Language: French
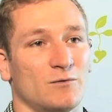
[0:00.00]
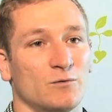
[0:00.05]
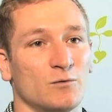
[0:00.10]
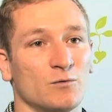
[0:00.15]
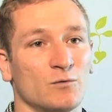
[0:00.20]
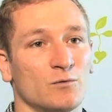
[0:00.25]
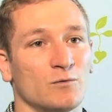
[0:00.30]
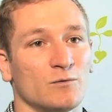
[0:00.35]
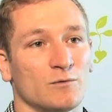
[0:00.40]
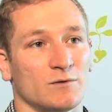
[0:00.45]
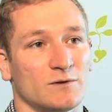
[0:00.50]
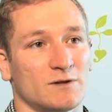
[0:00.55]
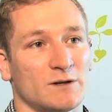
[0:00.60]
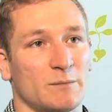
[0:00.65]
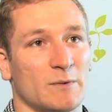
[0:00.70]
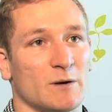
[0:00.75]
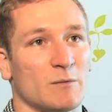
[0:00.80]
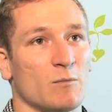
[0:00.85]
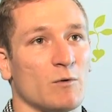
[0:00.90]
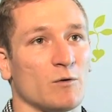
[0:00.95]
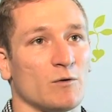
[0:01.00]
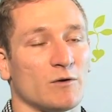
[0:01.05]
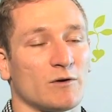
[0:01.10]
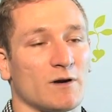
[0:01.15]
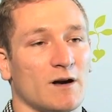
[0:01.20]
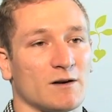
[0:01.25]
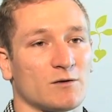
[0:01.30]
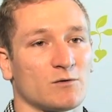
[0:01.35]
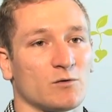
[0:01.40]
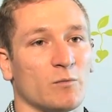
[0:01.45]
nous, euh, typiquement,
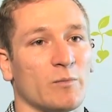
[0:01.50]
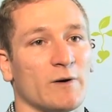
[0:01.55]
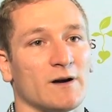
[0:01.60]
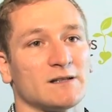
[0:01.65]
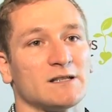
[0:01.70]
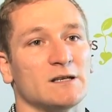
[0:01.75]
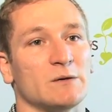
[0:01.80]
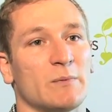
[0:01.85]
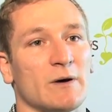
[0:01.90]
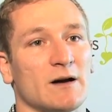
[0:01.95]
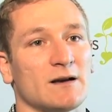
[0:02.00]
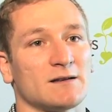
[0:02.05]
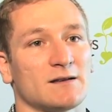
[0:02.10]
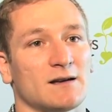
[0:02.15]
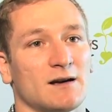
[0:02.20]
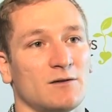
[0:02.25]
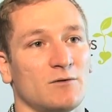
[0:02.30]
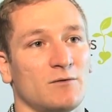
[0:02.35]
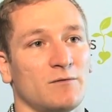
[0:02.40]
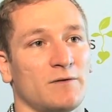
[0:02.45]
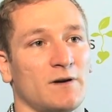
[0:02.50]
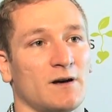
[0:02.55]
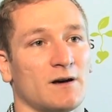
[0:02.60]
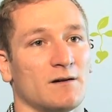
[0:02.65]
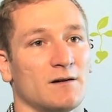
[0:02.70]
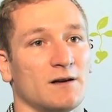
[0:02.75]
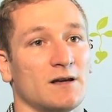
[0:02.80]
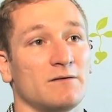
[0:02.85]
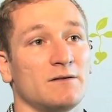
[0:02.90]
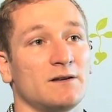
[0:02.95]
notre action principale sera de
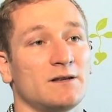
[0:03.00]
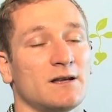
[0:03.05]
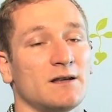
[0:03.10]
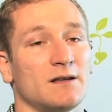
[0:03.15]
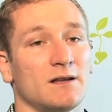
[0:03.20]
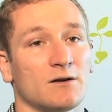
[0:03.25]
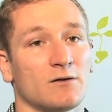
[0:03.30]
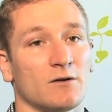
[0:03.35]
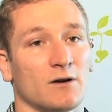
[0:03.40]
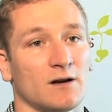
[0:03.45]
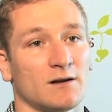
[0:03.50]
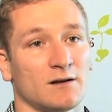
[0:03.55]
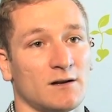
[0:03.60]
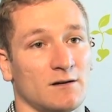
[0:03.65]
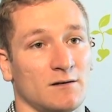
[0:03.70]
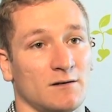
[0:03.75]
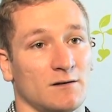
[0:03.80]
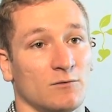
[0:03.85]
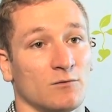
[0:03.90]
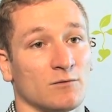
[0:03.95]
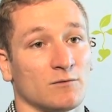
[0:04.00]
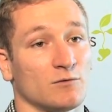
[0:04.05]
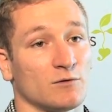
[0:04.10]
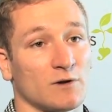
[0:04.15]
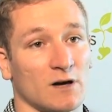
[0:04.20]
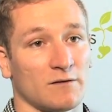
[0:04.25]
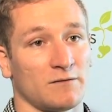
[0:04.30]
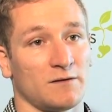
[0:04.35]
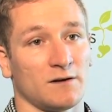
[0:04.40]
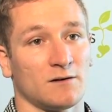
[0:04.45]
faire éviter des collectes et donc du
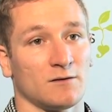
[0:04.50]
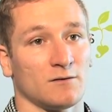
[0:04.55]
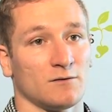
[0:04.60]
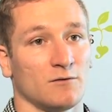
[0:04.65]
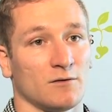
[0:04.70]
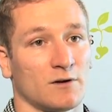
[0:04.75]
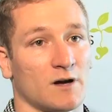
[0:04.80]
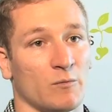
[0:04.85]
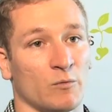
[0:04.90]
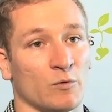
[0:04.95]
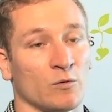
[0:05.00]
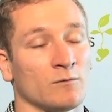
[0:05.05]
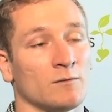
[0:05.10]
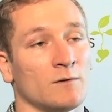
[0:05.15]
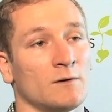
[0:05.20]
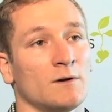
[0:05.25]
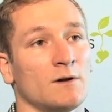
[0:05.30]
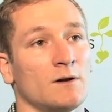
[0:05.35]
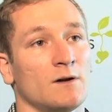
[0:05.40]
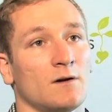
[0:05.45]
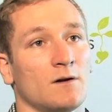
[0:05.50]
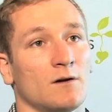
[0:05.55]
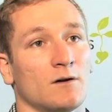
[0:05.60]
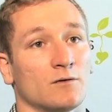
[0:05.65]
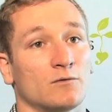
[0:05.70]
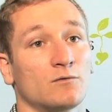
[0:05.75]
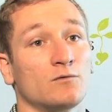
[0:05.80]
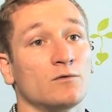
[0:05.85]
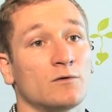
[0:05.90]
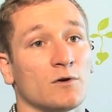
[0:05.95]
trafic de camions,
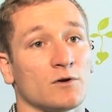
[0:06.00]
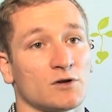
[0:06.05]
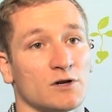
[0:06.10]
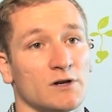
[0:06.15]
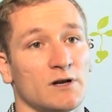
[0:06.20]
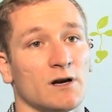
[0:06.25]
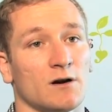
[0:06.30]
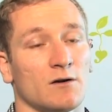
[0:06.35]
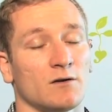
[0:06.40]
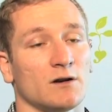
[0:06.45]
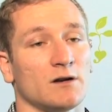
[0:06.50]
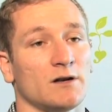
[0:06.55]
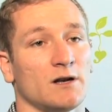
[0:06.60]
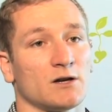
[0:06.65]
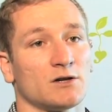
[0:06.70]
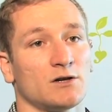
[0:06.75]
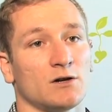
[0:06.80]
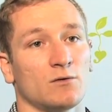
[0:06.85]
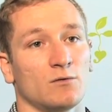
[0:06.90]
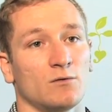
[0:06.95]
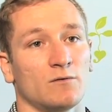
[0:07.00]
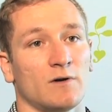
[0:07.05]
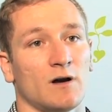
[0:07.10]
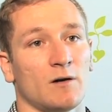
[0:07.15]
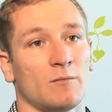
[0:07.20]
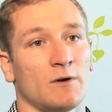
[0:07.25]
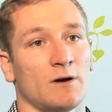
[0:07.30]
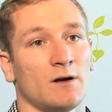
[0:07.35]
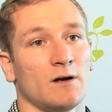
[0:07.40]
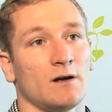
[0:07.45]
euh, tout en générant de l'énergie
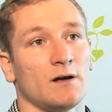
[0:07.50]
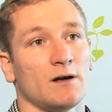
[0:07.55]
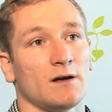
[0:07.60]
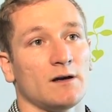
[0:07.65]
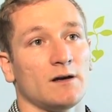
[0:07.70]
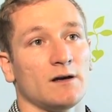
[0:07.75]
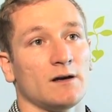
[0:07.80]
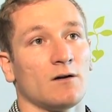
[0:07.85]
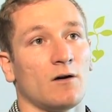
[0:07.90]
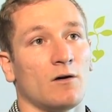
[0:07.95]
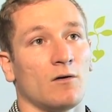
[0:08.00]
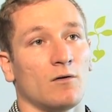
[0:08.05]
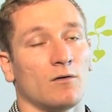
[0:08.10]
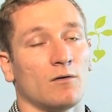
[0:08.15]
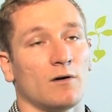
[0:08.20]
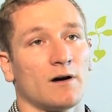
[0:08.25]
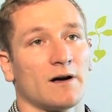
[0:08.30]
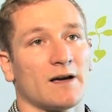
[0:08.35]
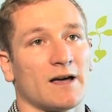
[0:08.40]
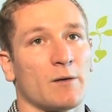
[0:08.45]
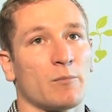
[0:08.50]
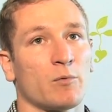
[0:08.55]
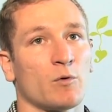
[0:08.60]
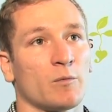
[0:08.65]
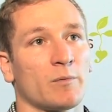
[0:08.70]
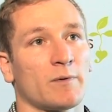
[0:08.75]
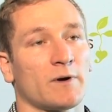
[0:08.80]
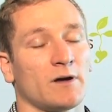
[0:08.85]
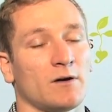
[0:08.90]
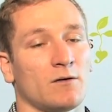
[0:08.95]
renouvelable et en
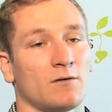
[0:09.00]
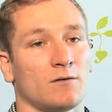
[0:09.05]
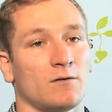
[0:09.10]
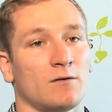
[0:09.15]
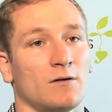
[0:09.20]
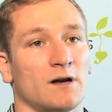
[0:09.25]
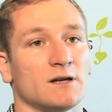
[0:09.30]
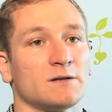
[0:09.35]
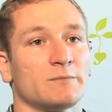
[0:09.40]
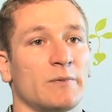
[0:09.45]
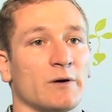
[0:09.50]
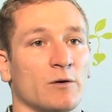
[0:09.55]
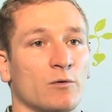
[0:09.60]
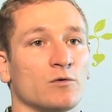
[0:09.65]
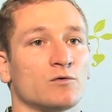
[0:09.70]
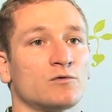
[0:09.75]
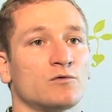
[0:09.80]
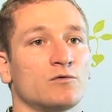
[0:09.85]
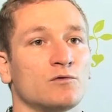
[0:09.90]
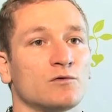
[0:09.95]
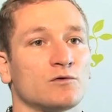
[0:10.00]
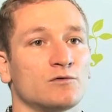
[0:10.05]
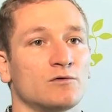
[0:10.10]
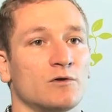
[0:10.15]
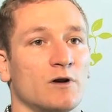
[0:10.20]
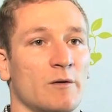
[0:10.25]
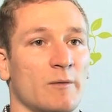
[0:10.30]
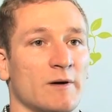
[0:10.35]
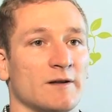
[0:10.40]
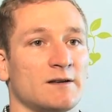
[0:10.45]
réappropriant l'aspect ressource de
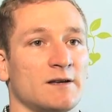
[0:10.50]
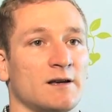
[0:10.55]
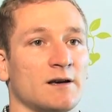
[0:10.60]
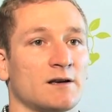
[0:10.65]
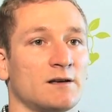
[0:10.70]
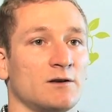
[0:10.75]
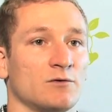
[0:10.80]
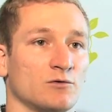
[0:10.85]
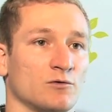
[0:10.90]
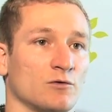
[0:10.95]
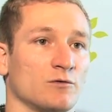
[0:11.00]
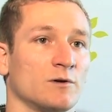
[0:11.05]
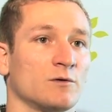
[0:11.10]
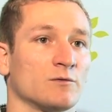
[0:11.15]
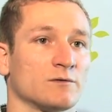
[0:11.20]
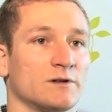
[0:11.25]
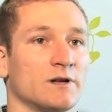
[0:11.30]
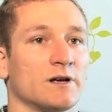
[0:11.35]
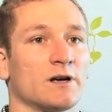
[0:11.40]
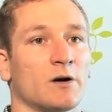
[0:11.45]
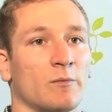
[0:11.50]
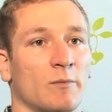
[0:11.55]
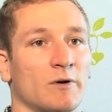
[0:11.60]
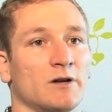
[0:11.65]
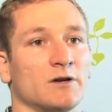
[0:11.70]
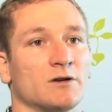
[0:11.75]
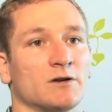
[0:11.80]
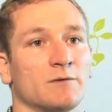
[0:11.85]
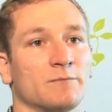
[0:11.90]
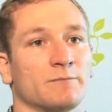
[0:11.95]
la matière qui est aujourd'hui considérée comme un
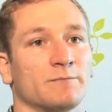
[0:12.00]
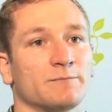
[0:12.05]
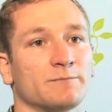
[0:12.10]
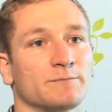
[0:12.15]
déchet.